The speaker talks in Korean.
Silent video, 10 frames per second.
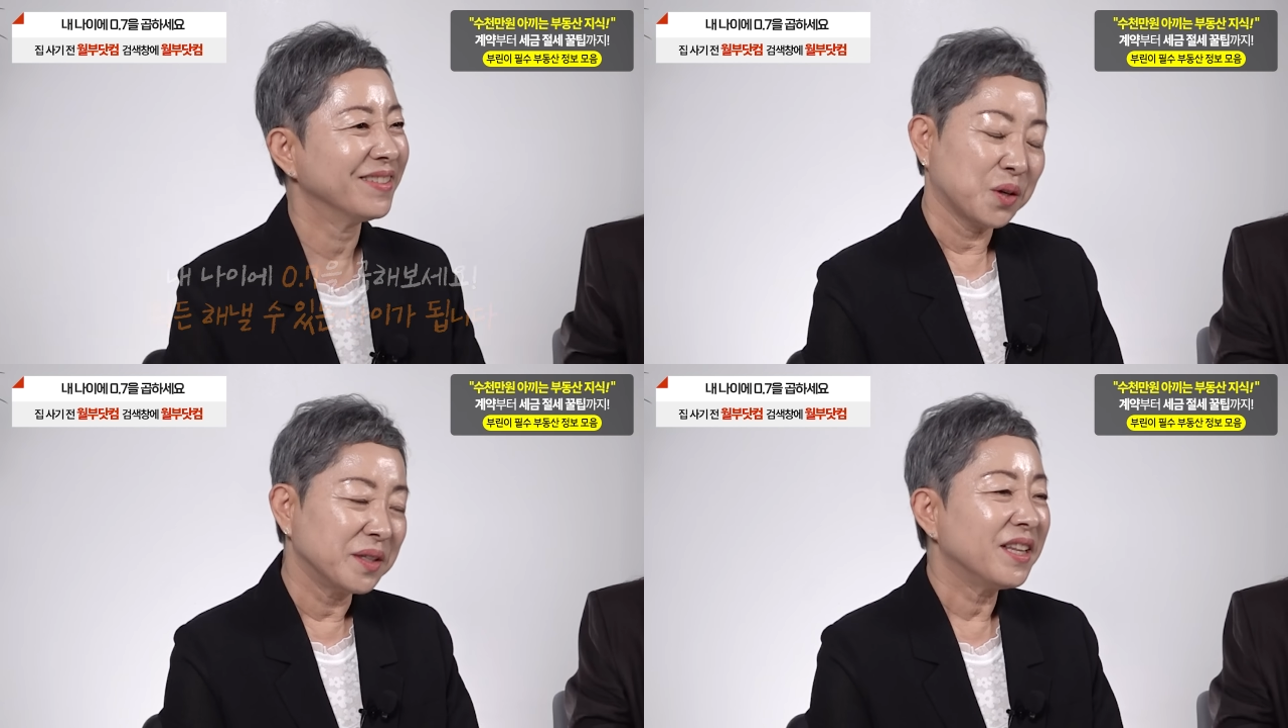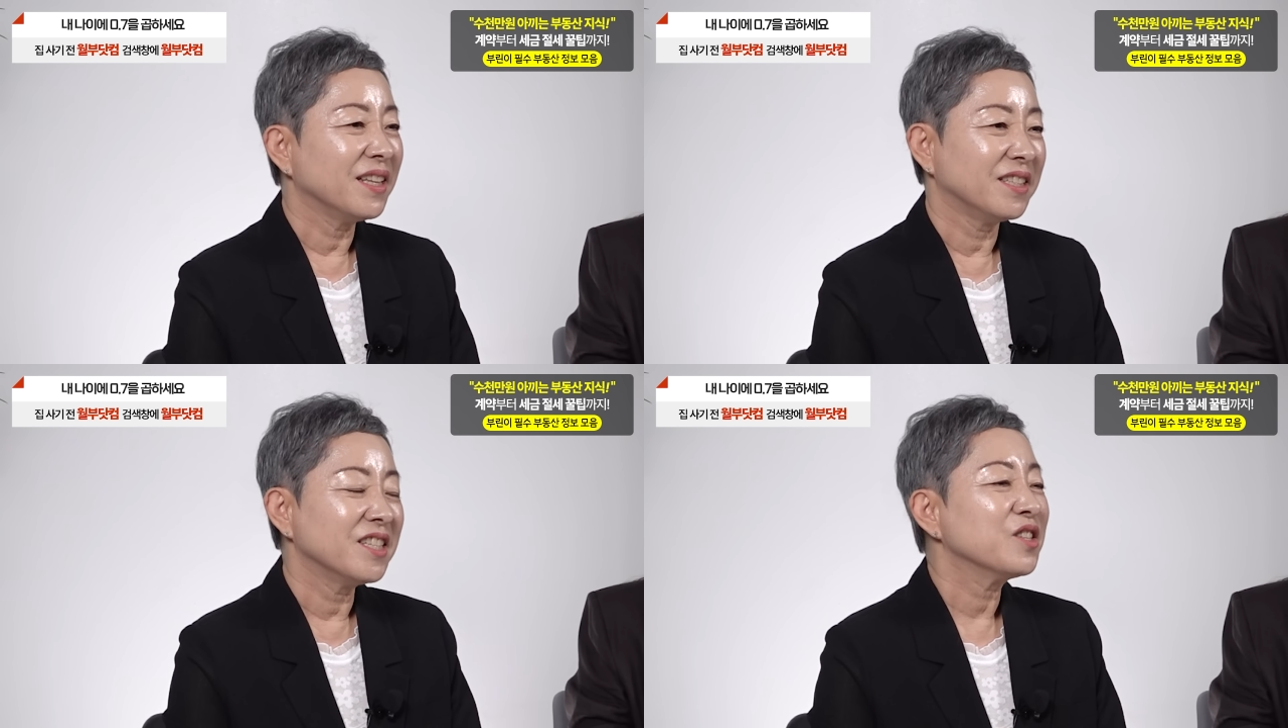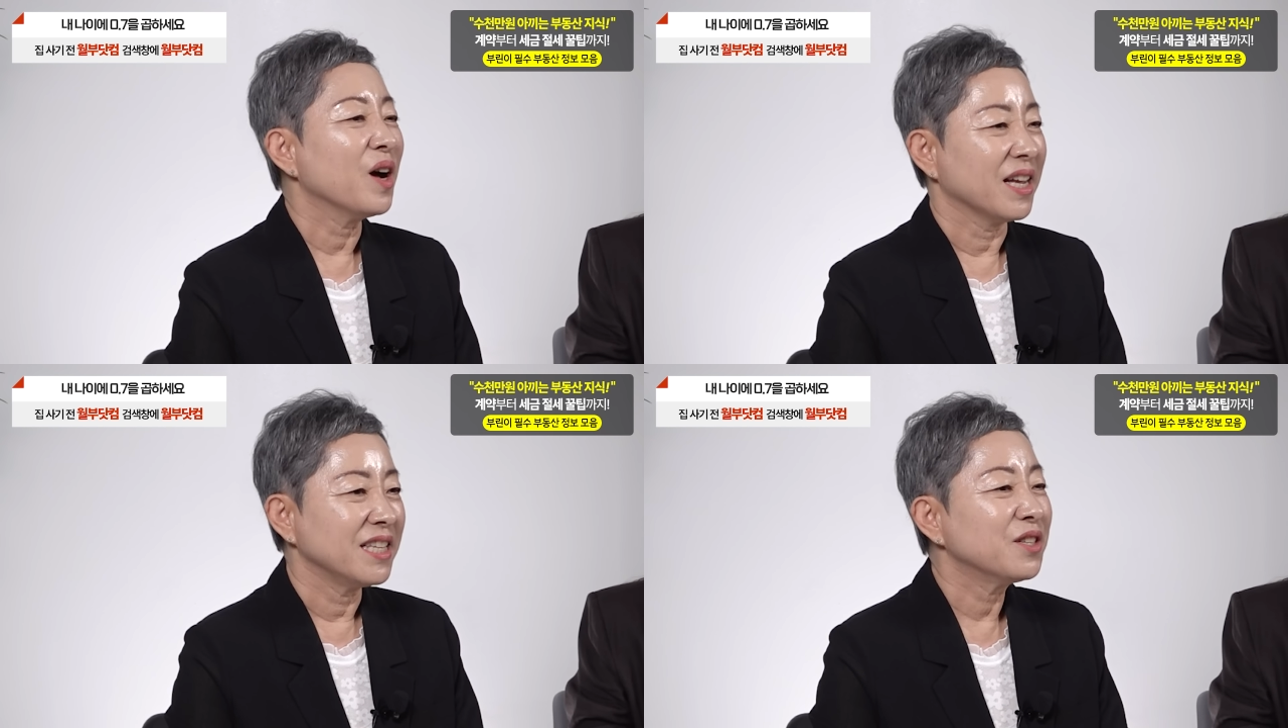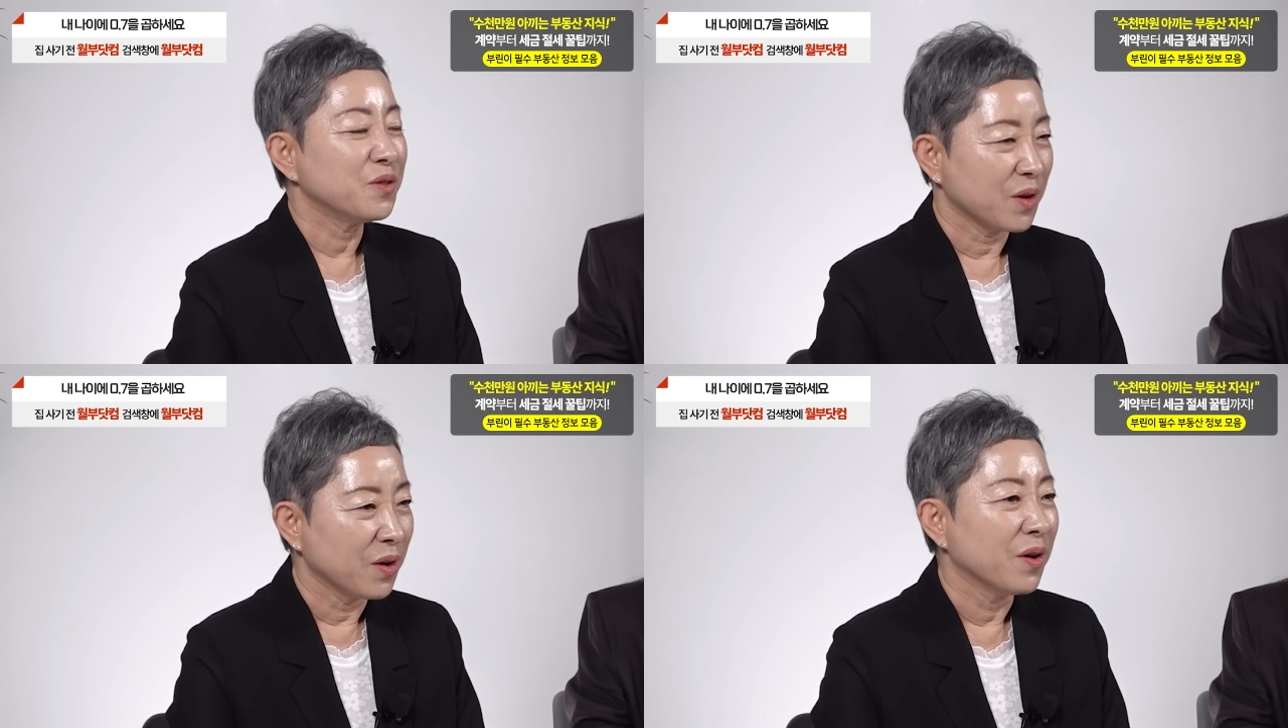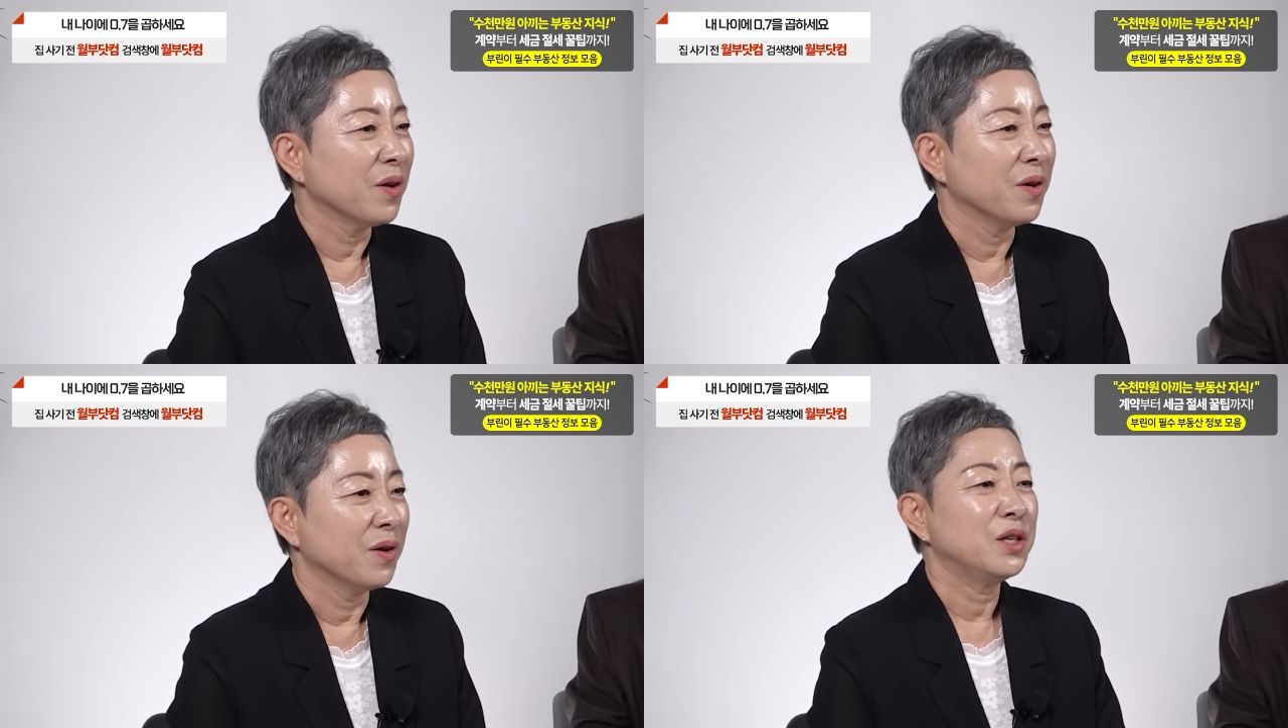절대 늦지 늦은 거
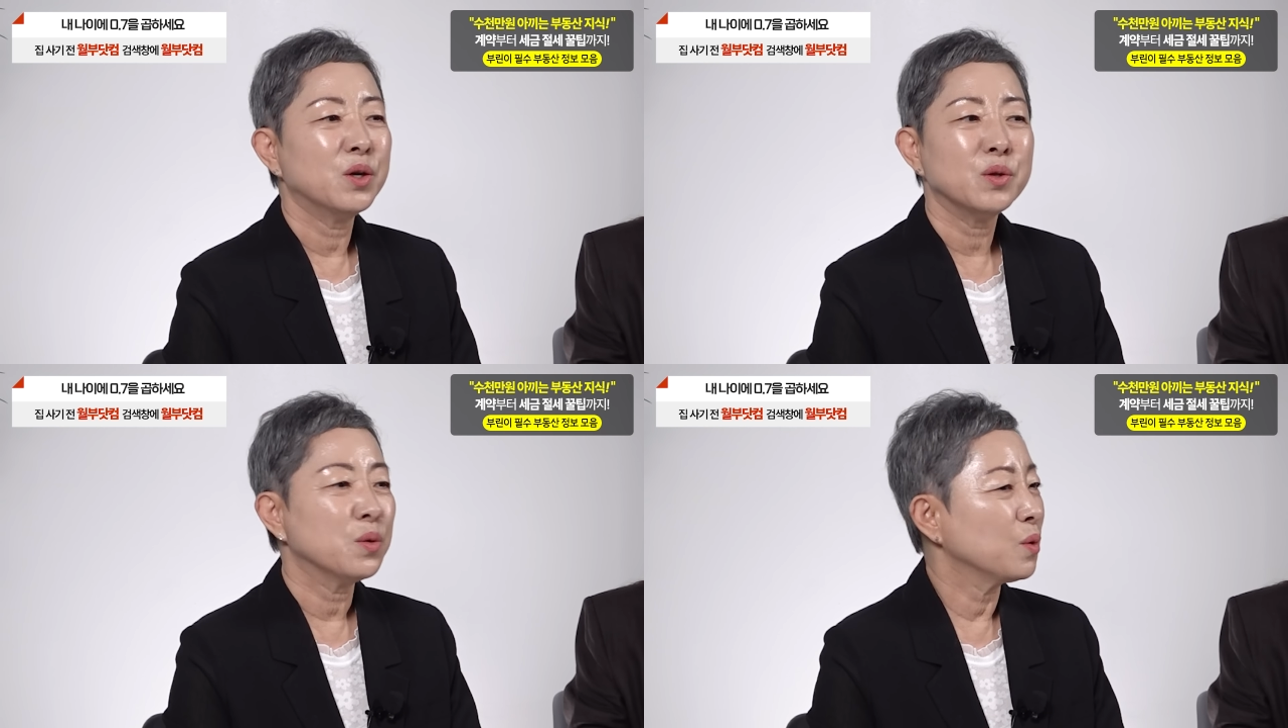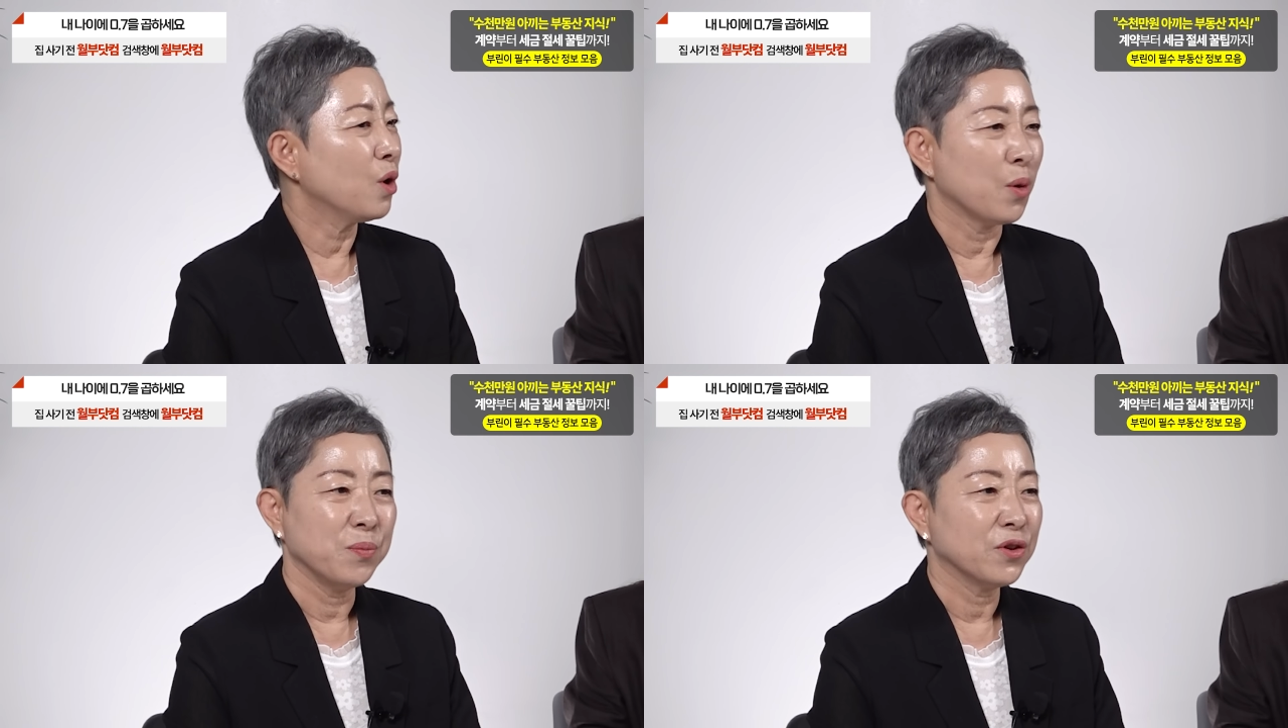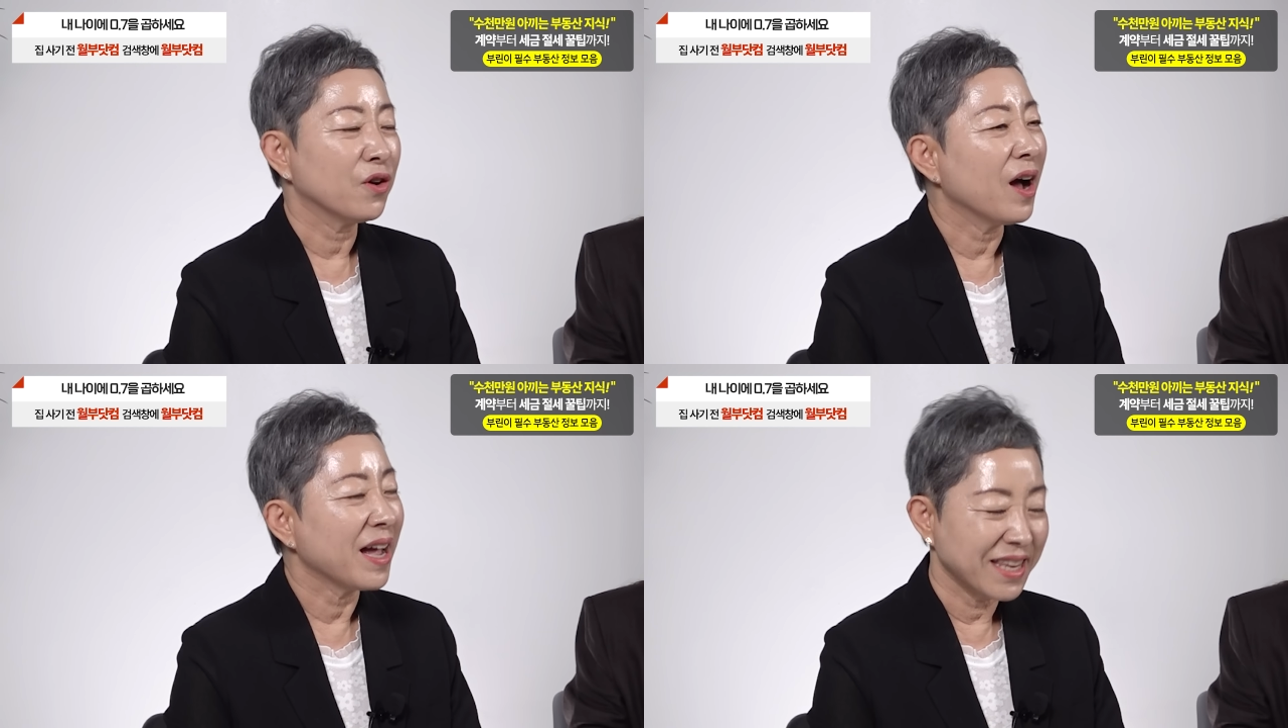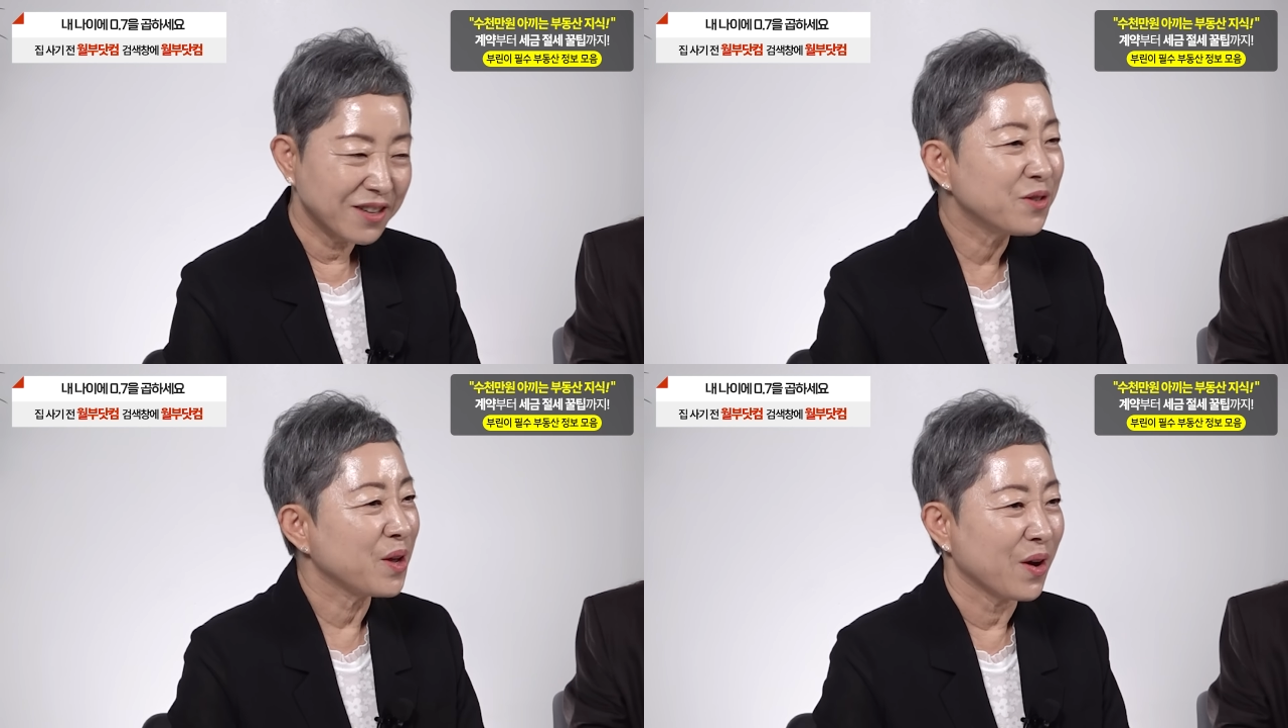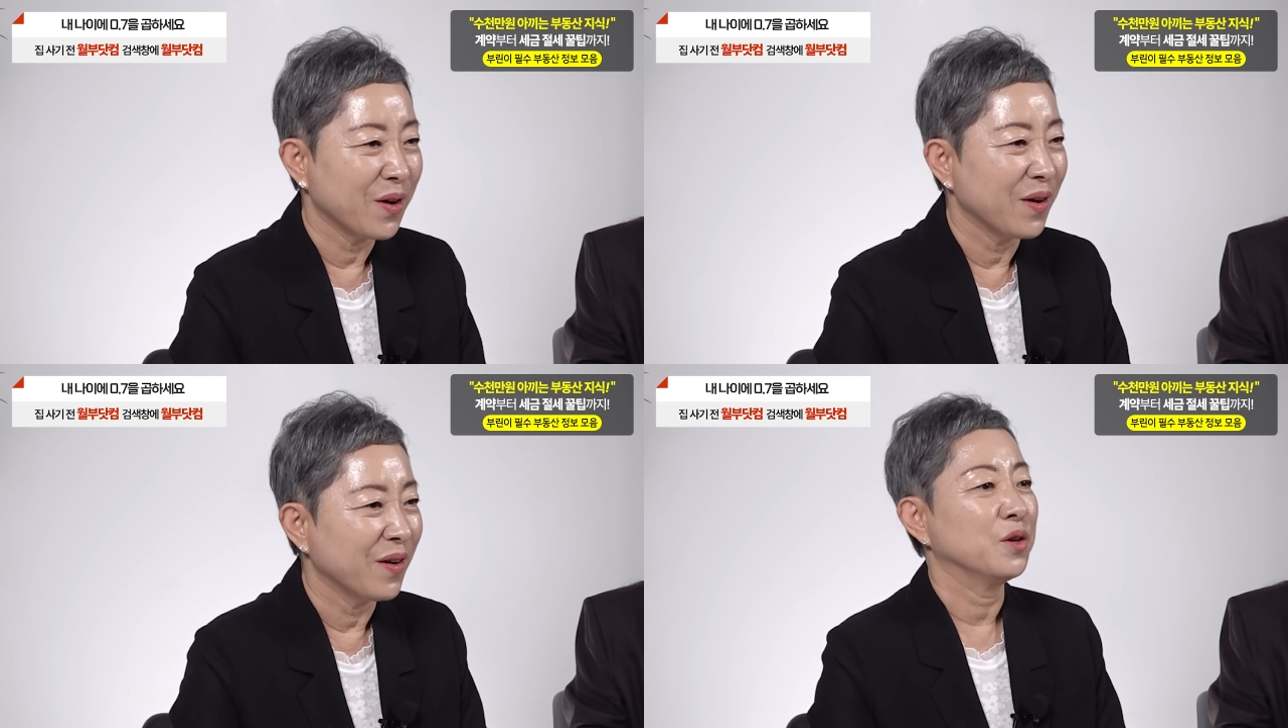아니고요. 음. 잃어놓은 거 없는 거 아니고요.